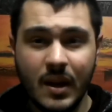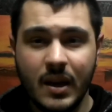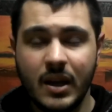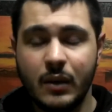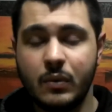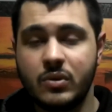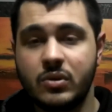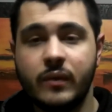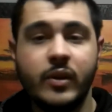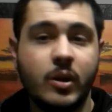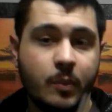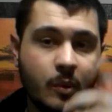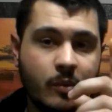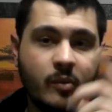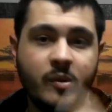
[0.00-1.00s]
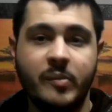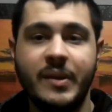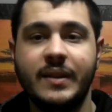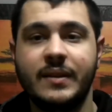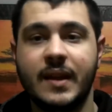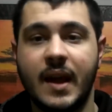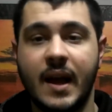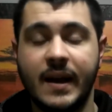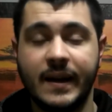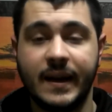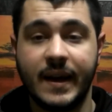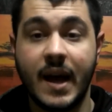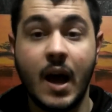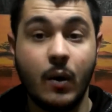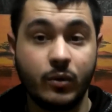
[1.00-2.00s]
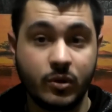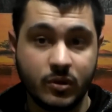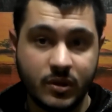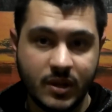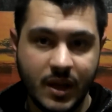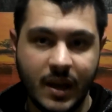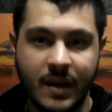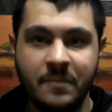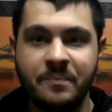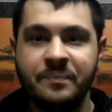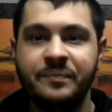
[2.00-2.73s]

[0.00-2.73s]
in questo video, probabilmente anche audio se